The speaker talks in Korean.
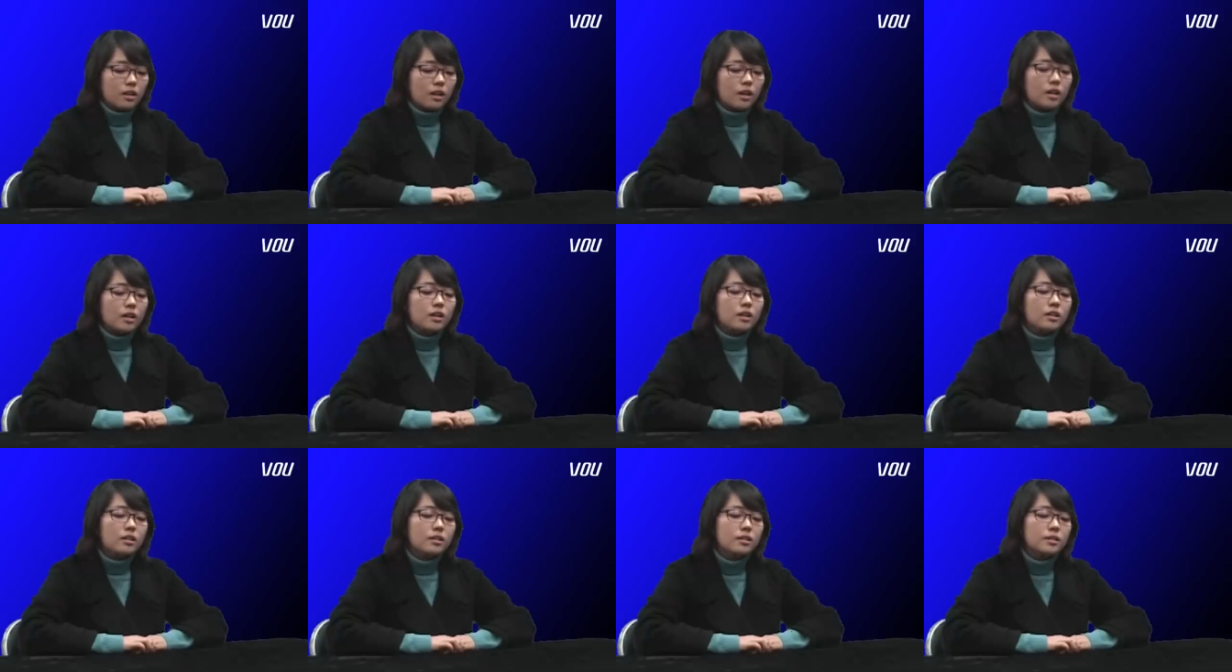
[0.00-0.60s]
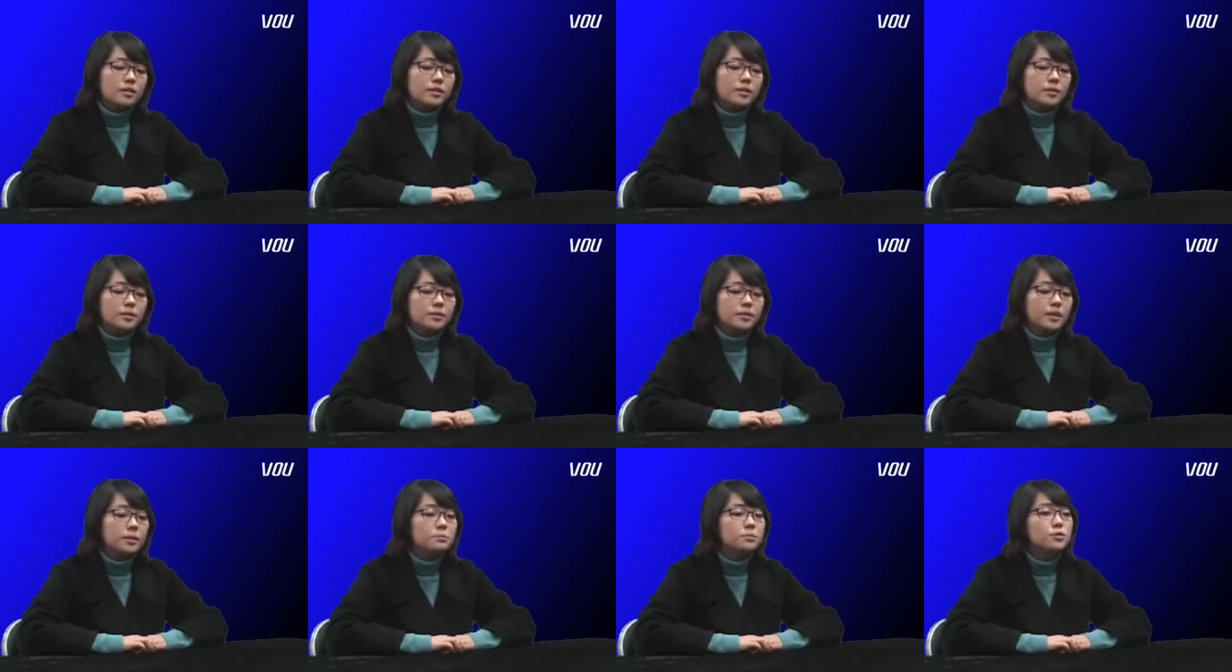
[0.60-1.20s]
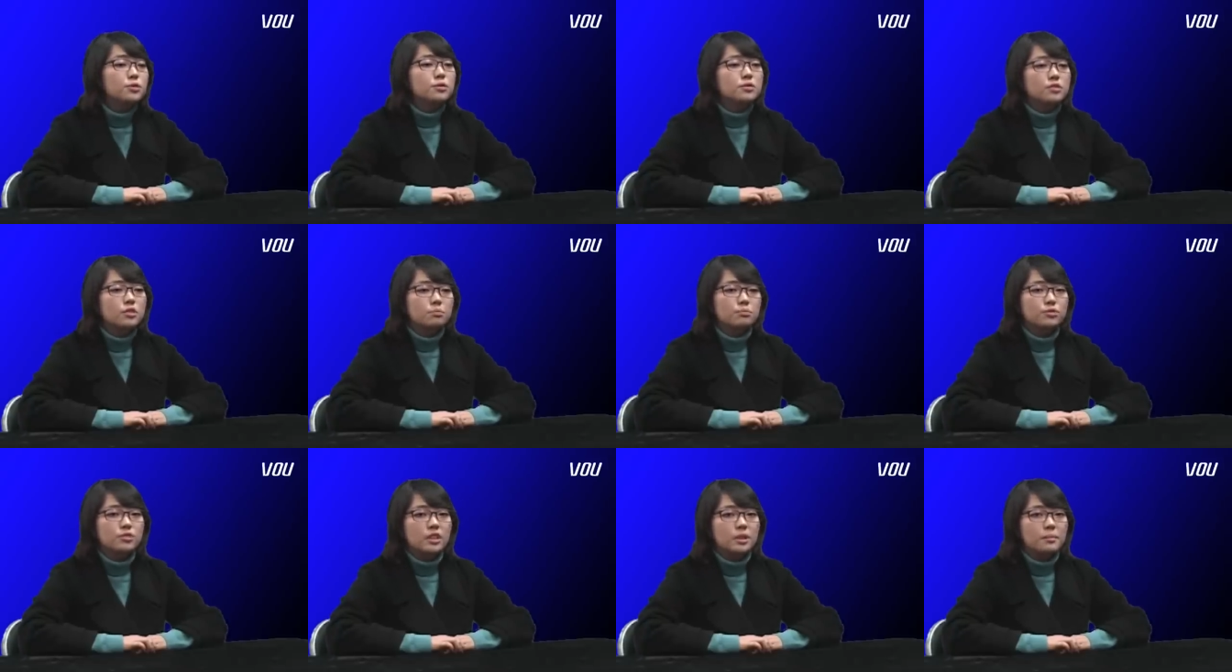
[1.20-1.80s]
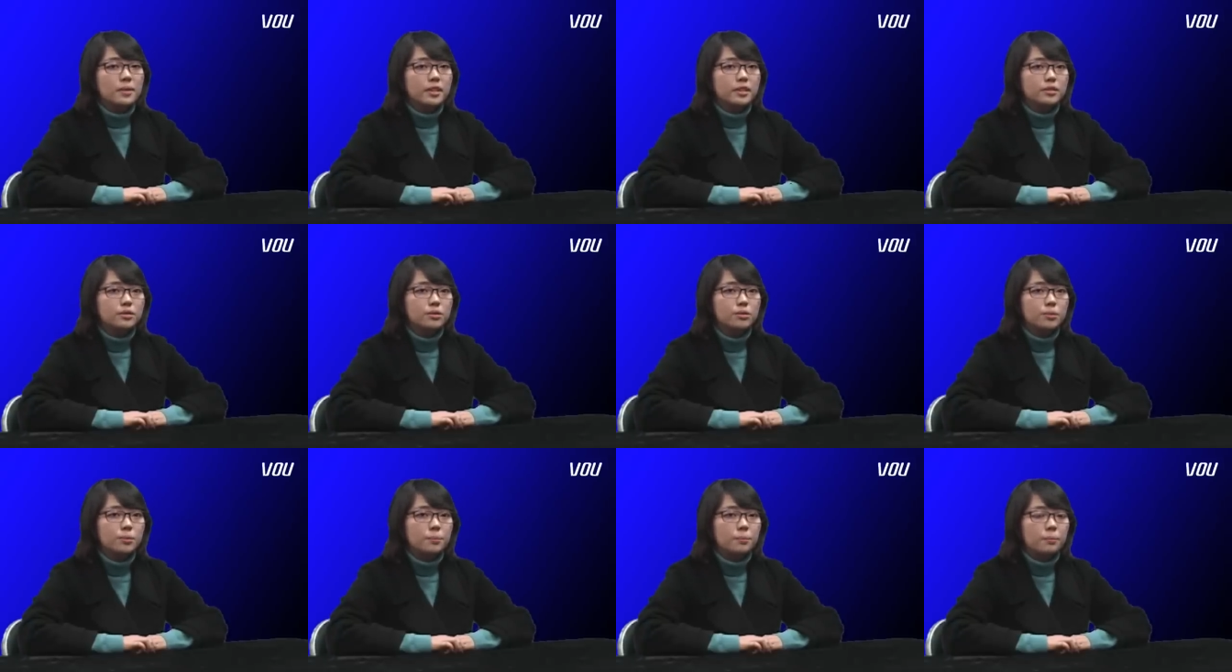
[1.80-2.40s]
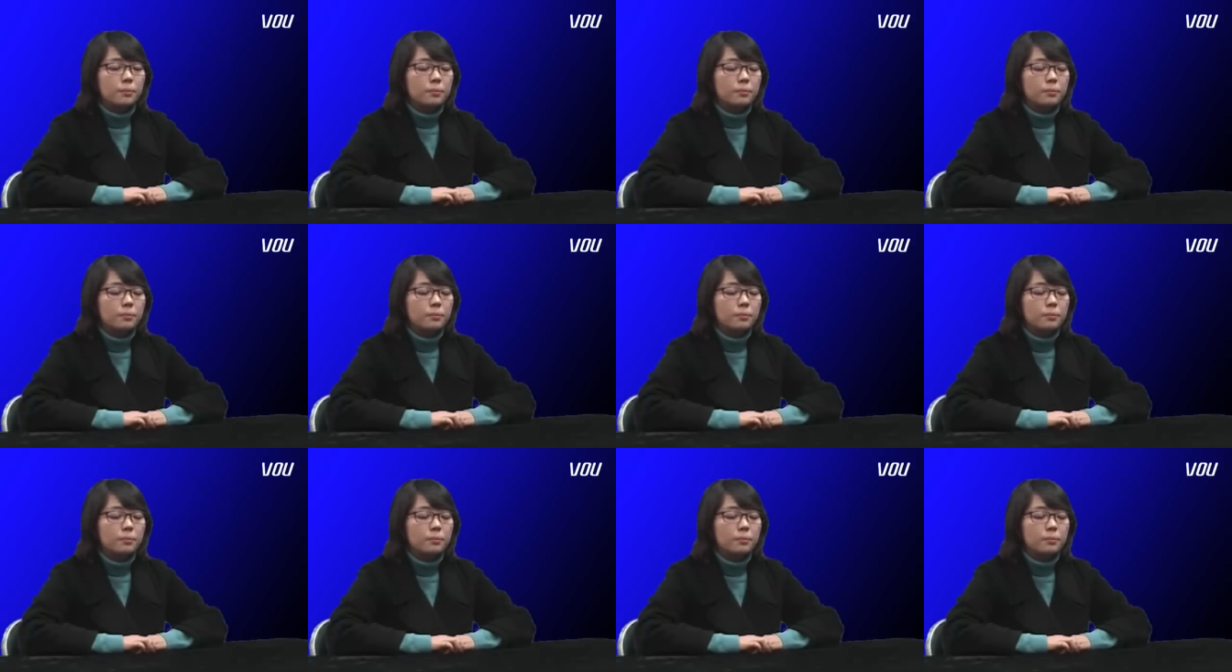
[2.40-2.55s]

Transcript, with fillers: 아, 남쪽 정부가 말이죠.